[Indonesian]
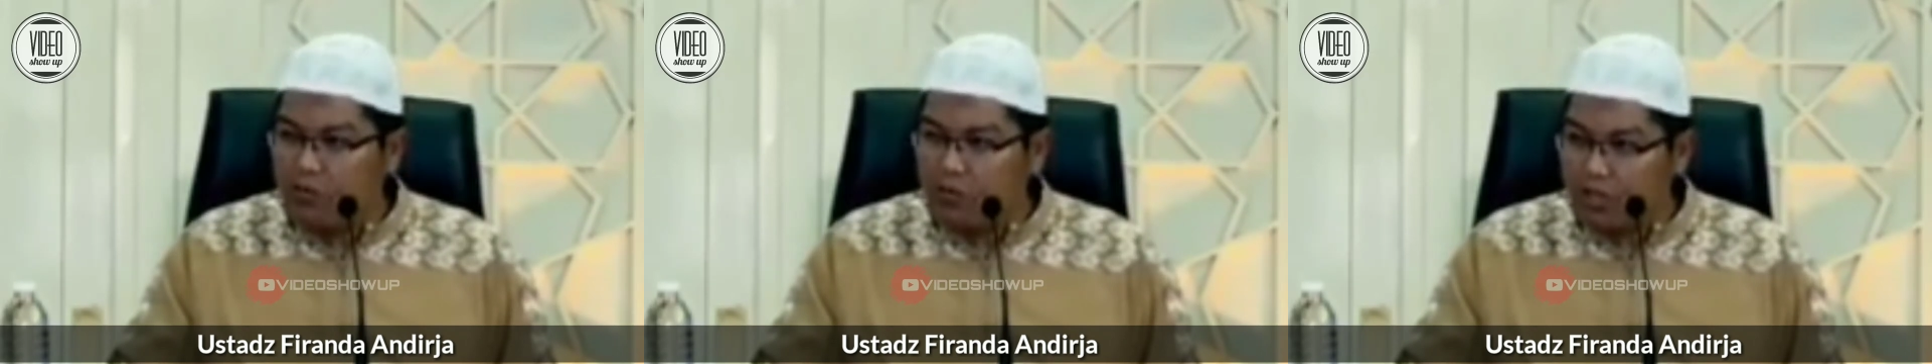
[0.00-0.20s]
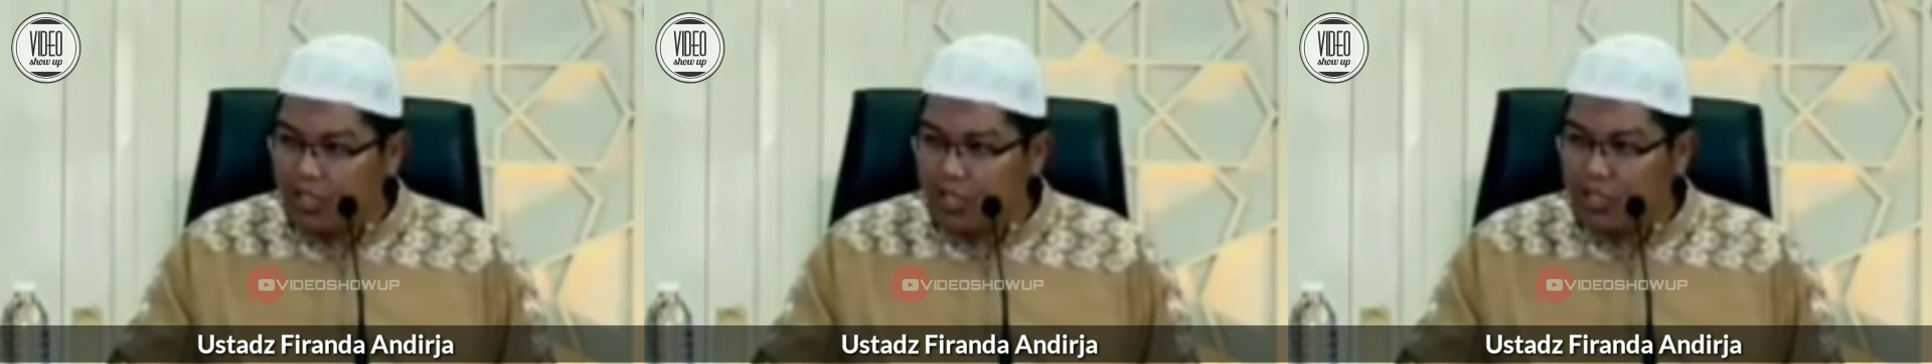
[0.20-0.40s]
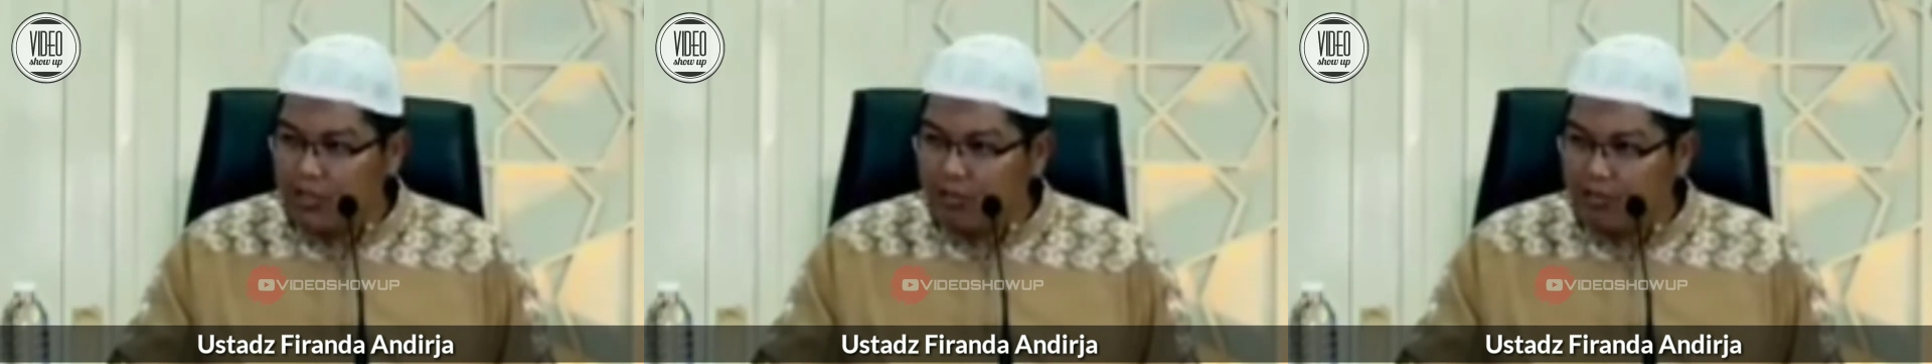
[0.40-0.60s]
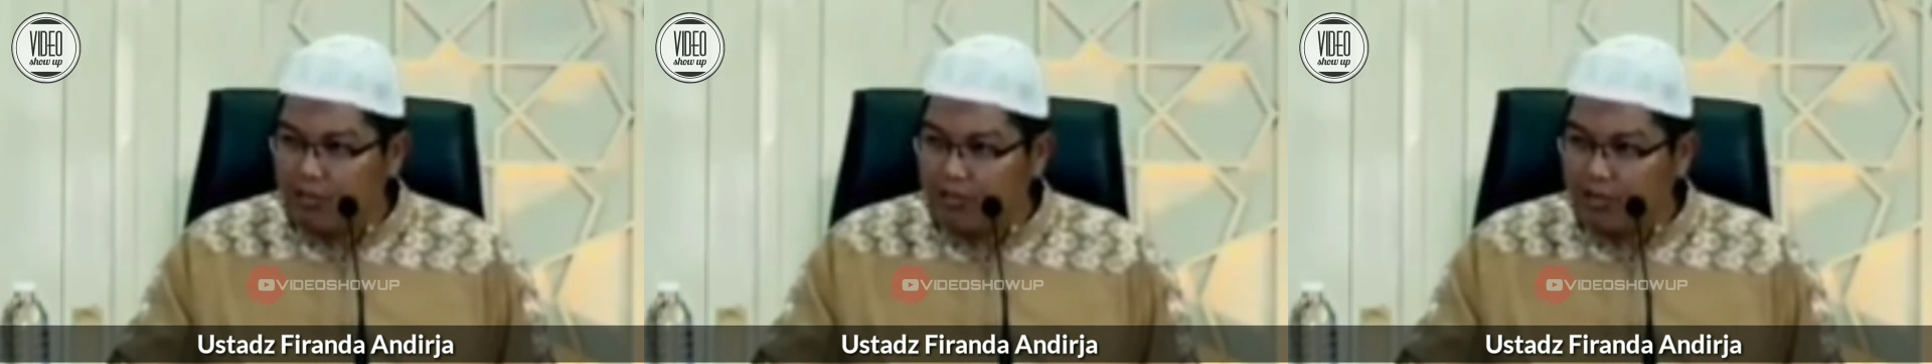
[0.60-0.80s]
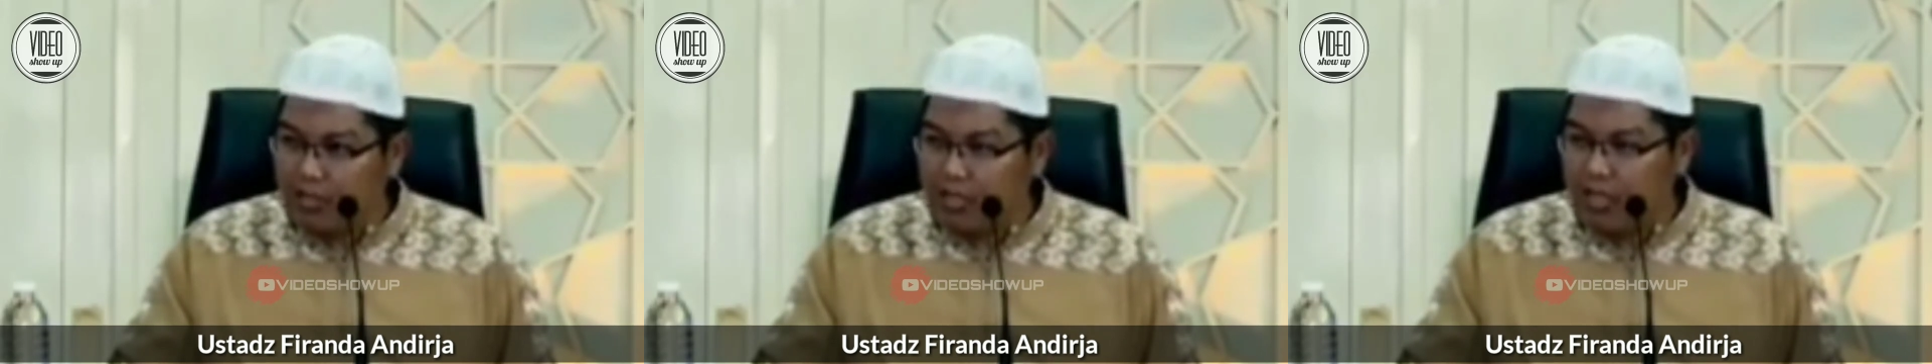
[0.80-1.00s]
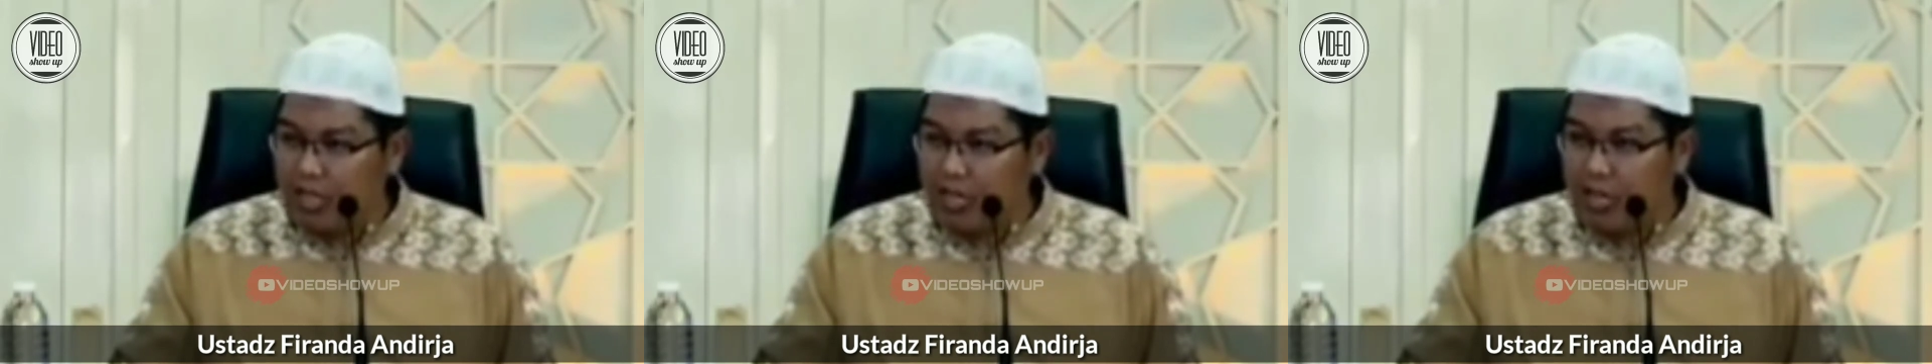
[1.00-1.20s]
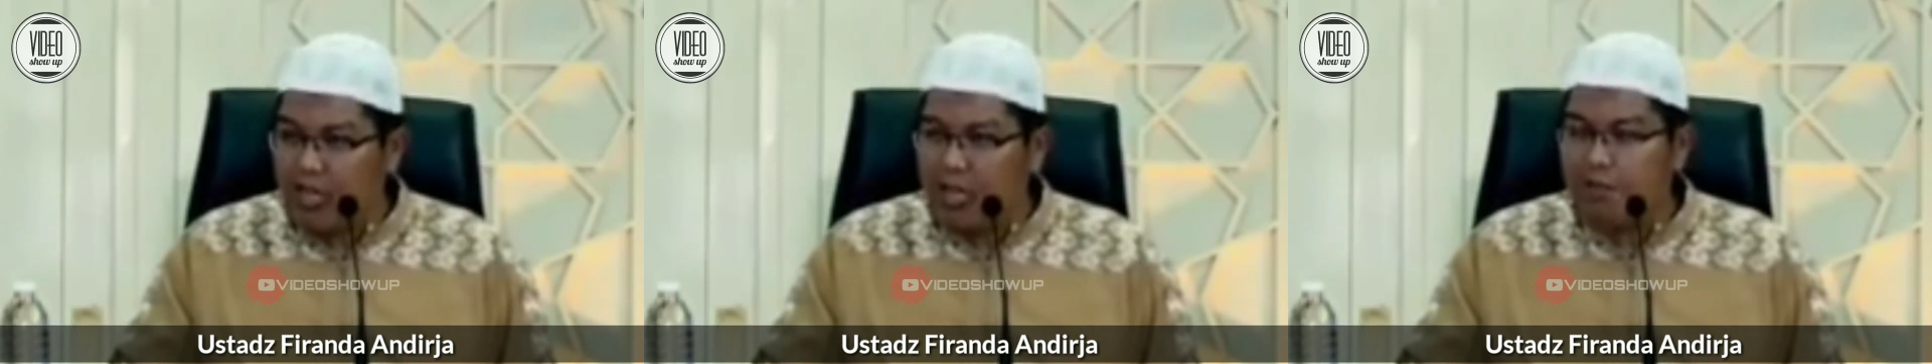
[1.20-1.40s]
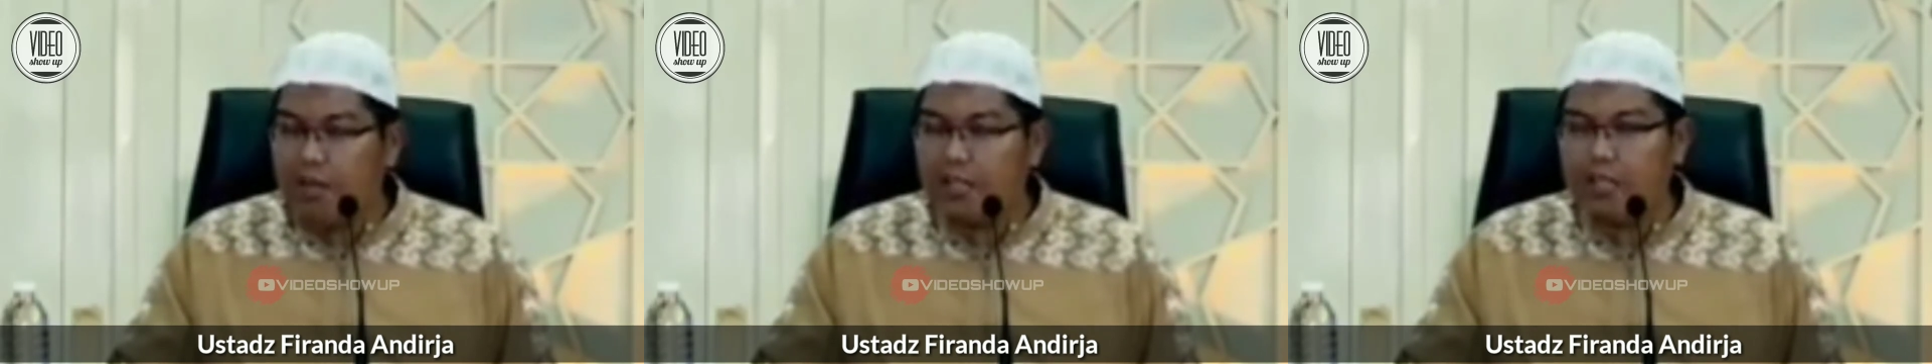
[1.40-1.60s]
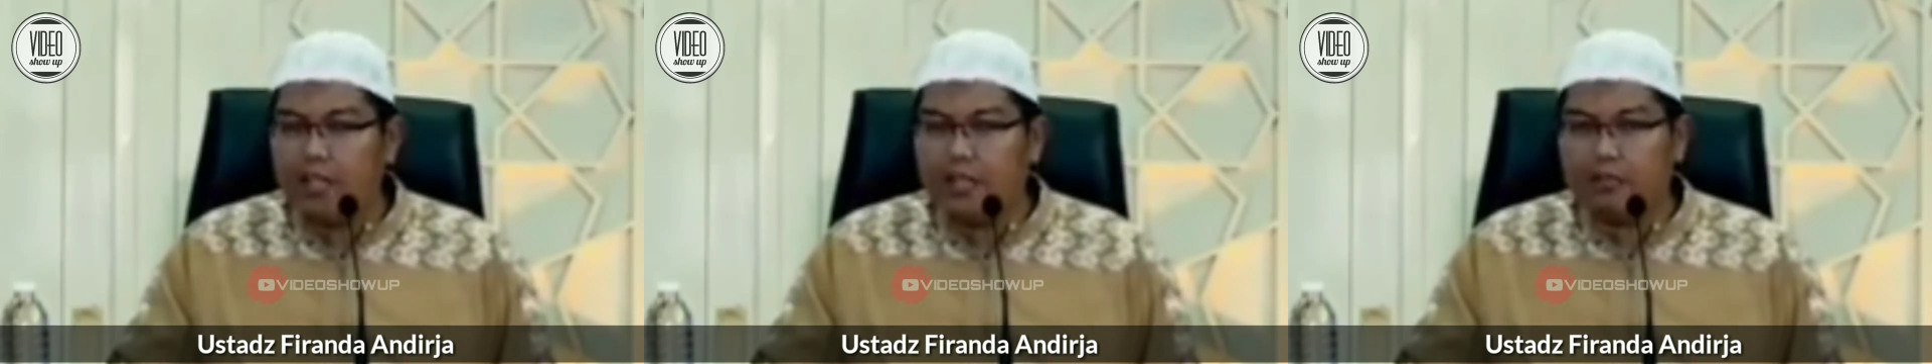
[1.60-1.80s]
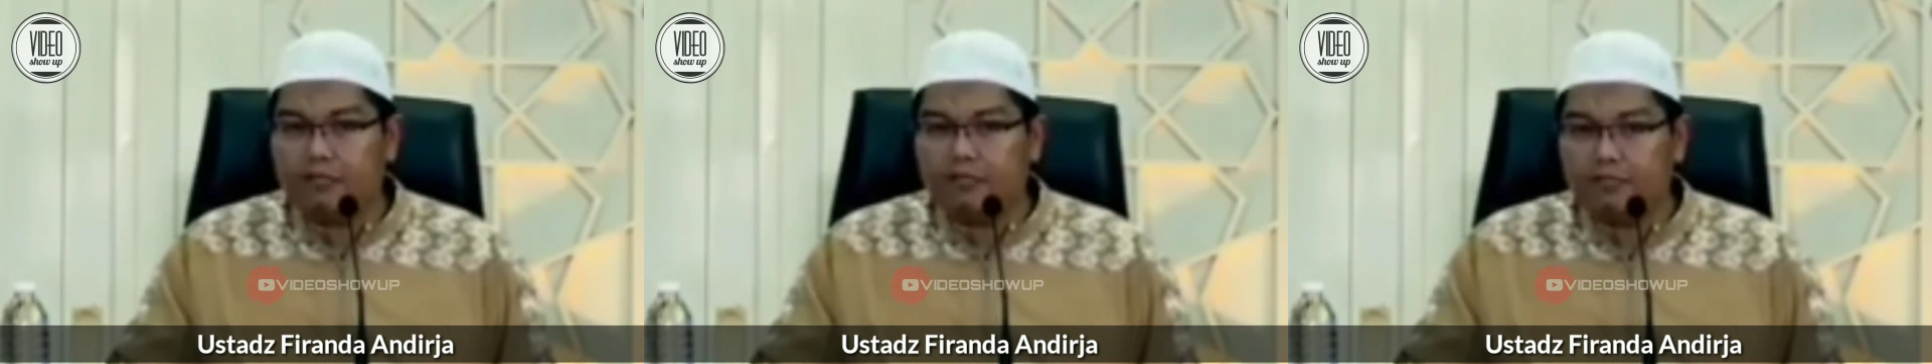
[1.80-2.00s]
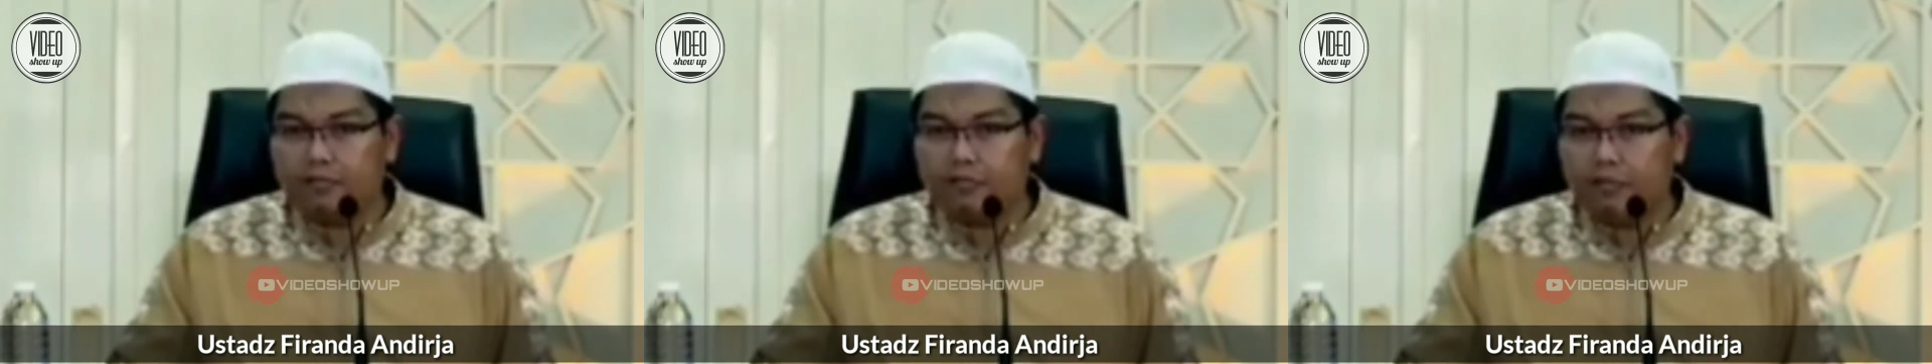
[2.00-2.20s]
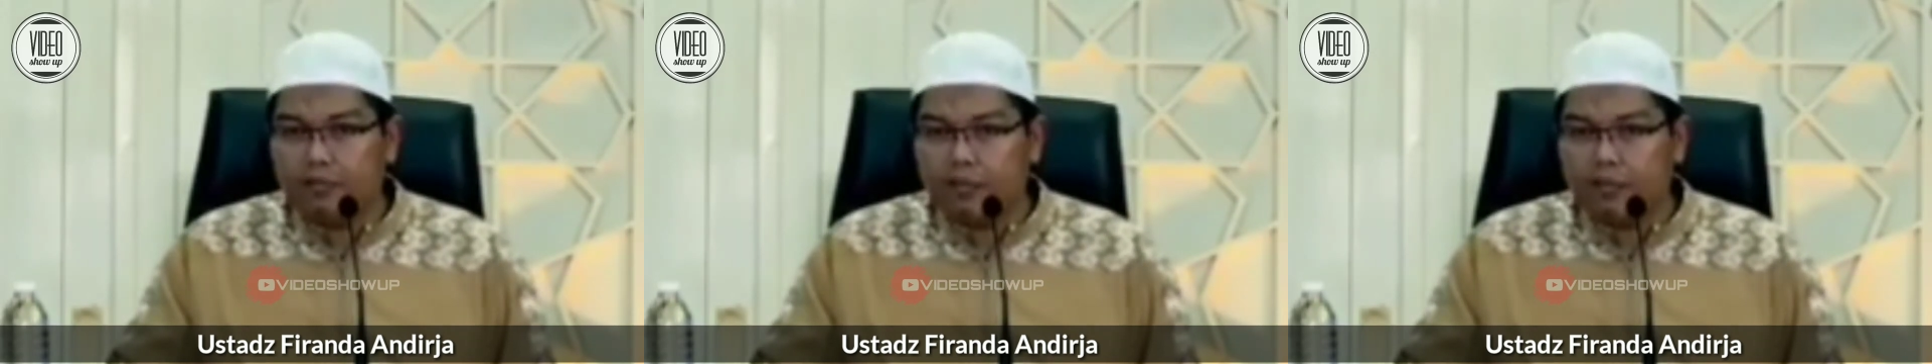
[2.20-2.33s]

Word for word: nisfuddin, setengah agamanya